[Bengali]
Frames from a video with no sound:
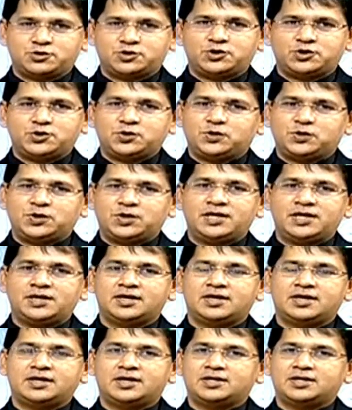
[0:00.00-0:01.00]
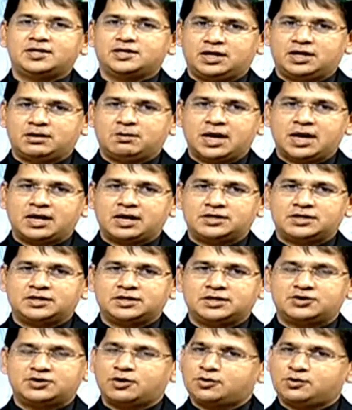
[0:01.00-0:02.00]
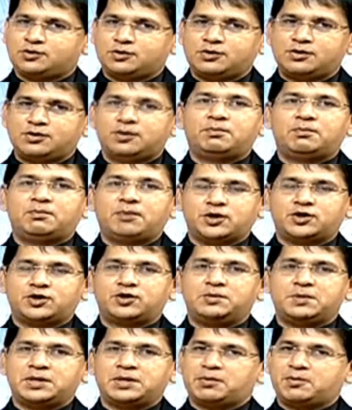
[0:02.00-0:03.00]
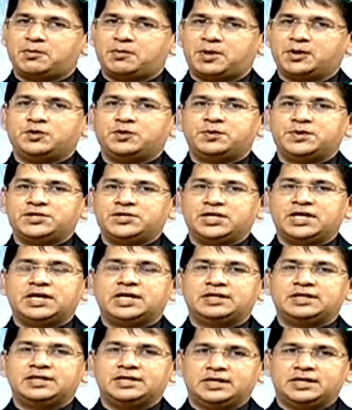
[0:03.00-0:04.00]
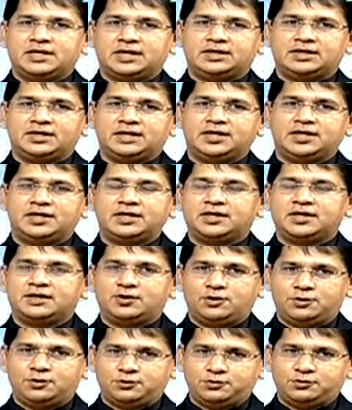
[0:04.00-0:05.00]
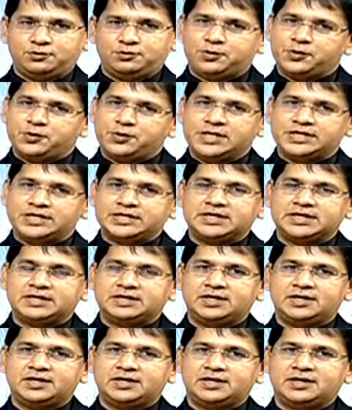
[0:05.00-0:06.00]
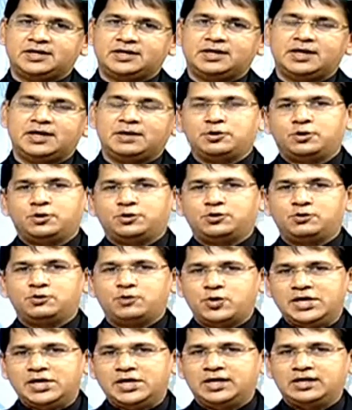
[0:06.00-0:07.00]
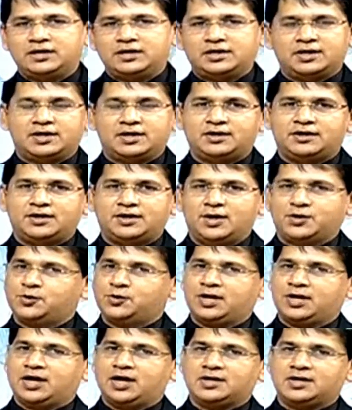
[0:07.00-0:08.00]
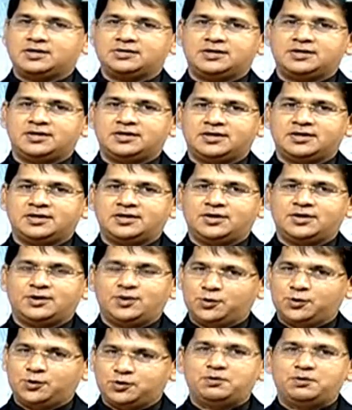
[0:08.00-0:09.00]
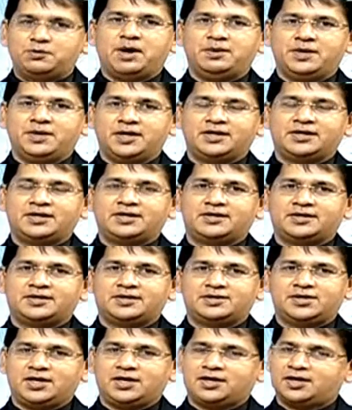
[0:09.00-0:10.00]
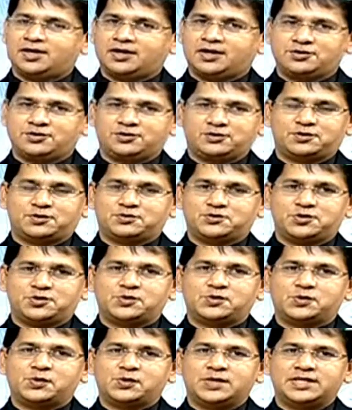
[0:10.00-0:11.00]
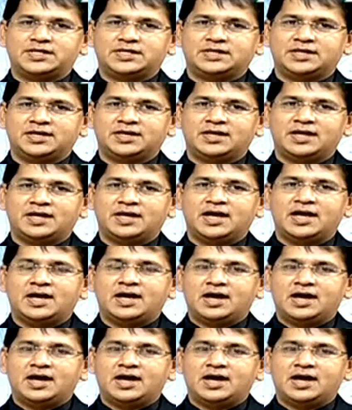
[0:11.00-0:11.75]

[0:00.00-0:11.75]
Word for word: বছরের শুরুতে সারা বাংলাদেশের সকল প্রাথমিক ও মাধ্যমিক শিক্ষার্থীদের হাতে নতুন বই এসেছে এবং নতুন বই নিয়ে তারা নতুন ক্লাসে নতুনভাবে শিক্ষা কার্যক্রম শুরু করেছে